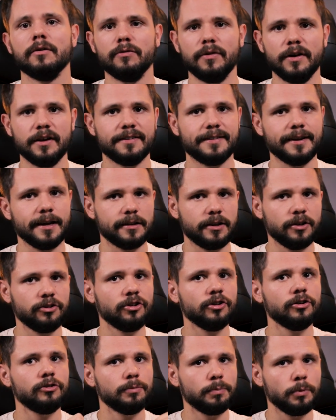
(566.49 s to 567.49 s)
wersja
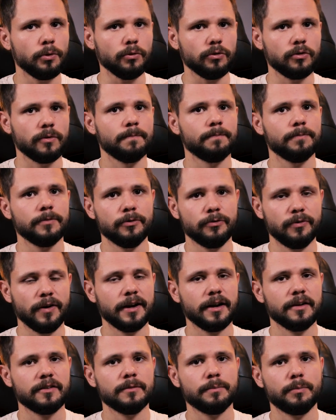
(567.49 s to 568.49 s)
T6 Plus
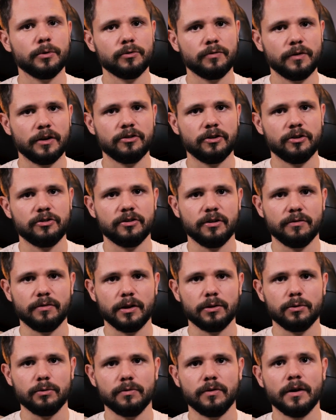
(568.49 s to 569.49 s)
2 razy po 20 W.